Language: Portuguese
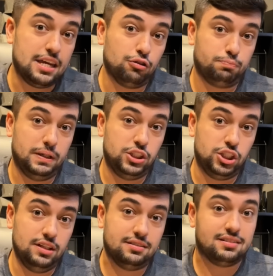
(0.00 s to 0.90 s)
os
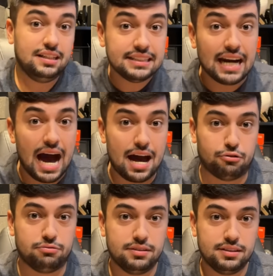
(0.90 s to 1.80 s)
petistas
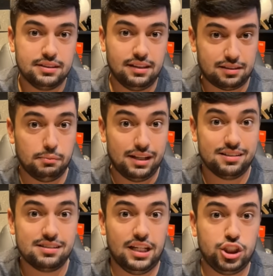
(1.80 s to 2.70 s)
entraram na Assembleia
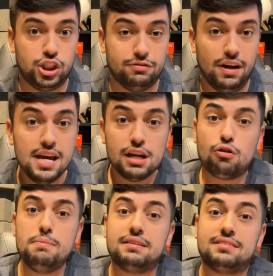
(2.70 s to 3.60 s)
Legislativa e
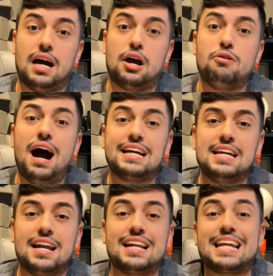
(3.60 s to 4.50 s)
começaram a
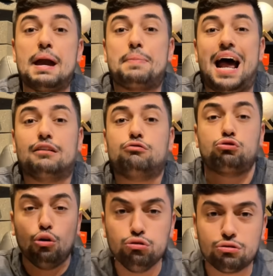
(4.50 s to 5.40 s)
querer quebrar
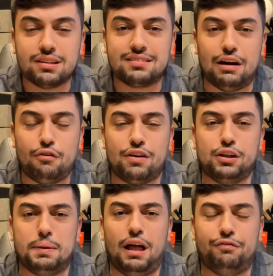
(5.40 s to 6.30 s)
tudo que estavam
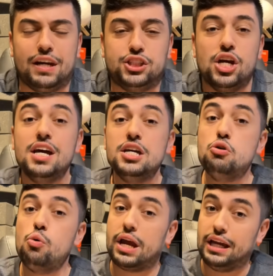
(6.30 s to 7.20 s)
vendo pela frente. E
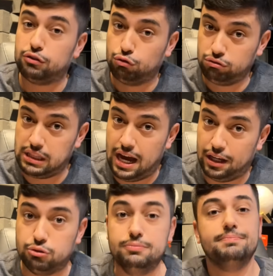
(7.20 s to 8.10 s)
o
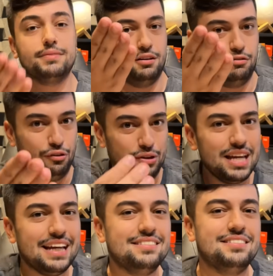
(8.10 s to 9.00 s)
resultado foi
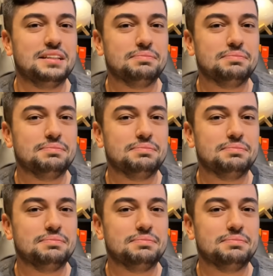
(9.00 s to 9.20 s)
esse.